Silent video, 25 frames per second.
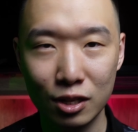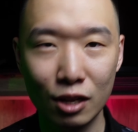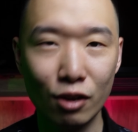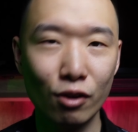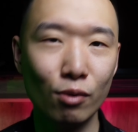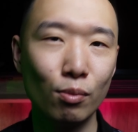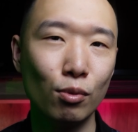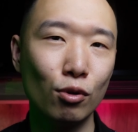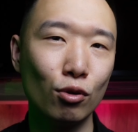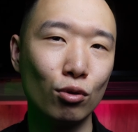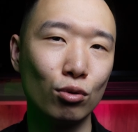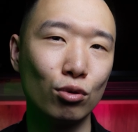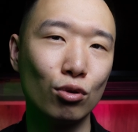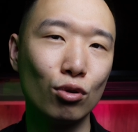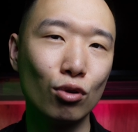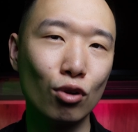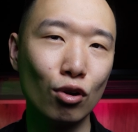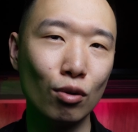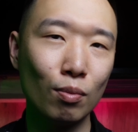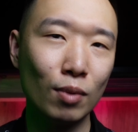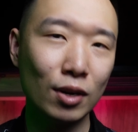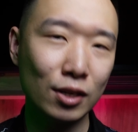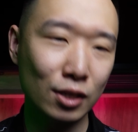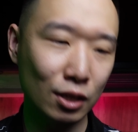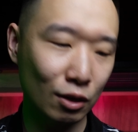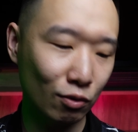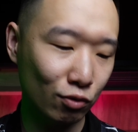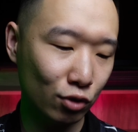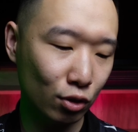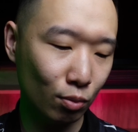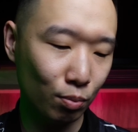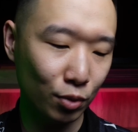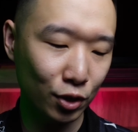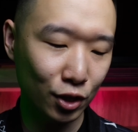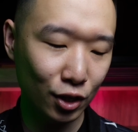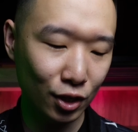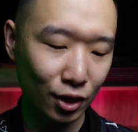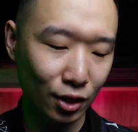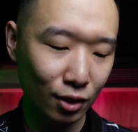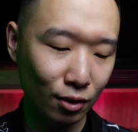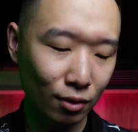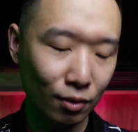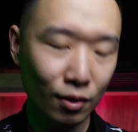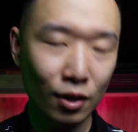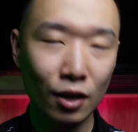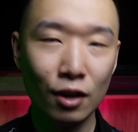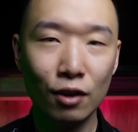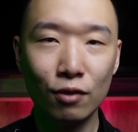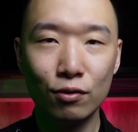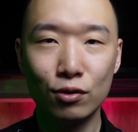слава богу, другой мастер все починил,
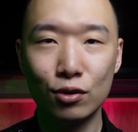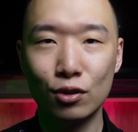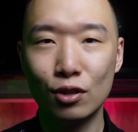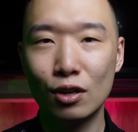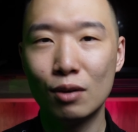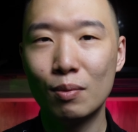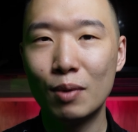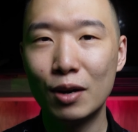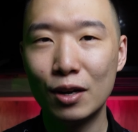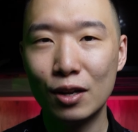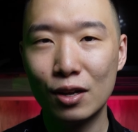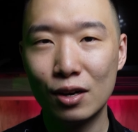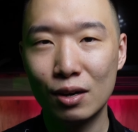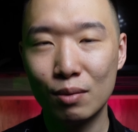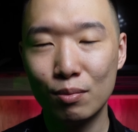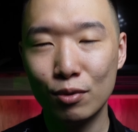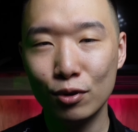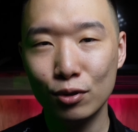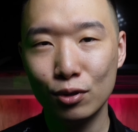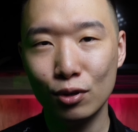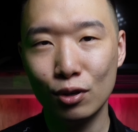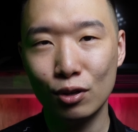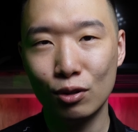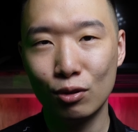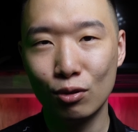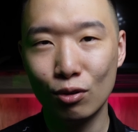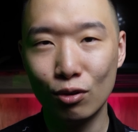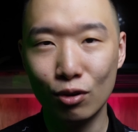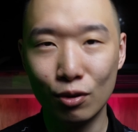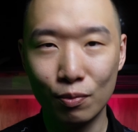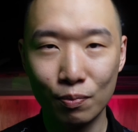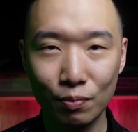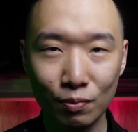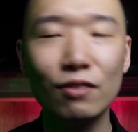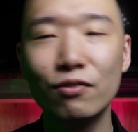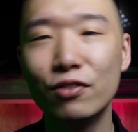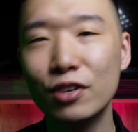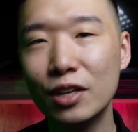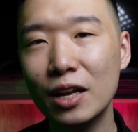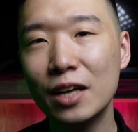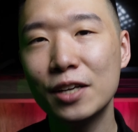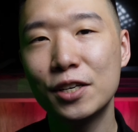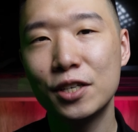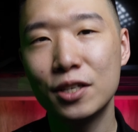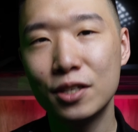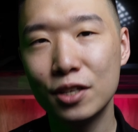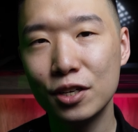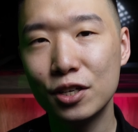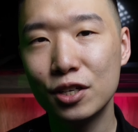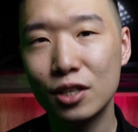все нормально работает, но вина
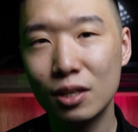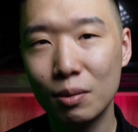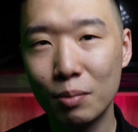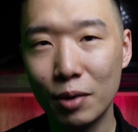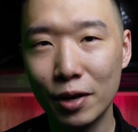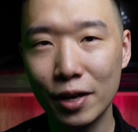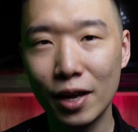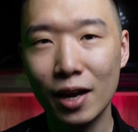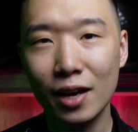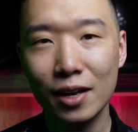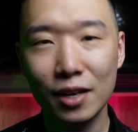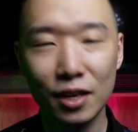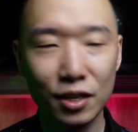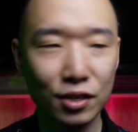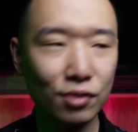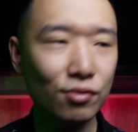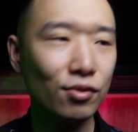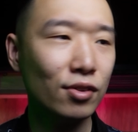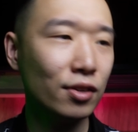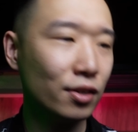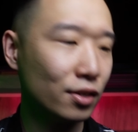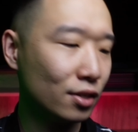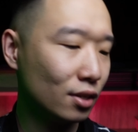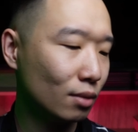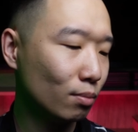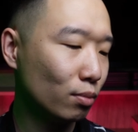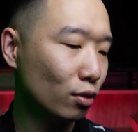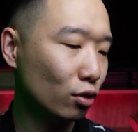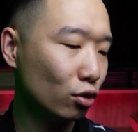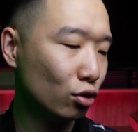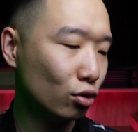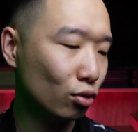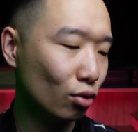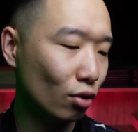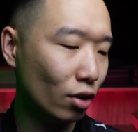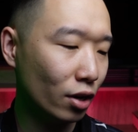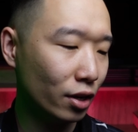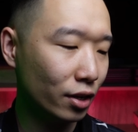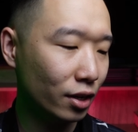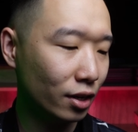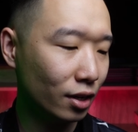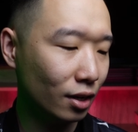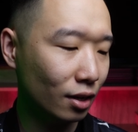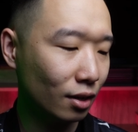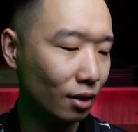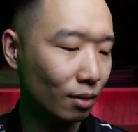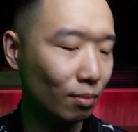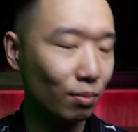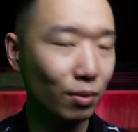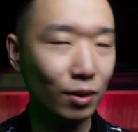частично моя, я действительно забыл, что
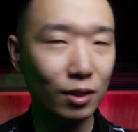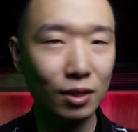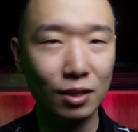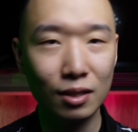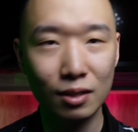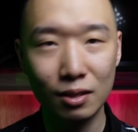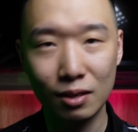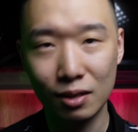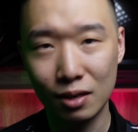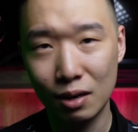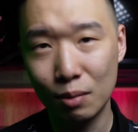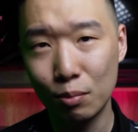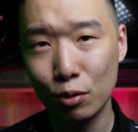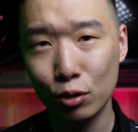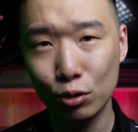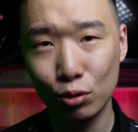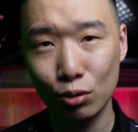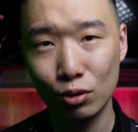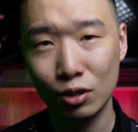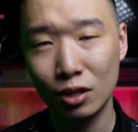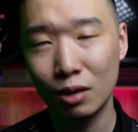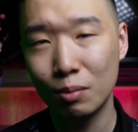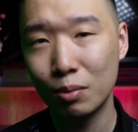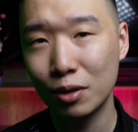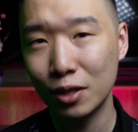они работают на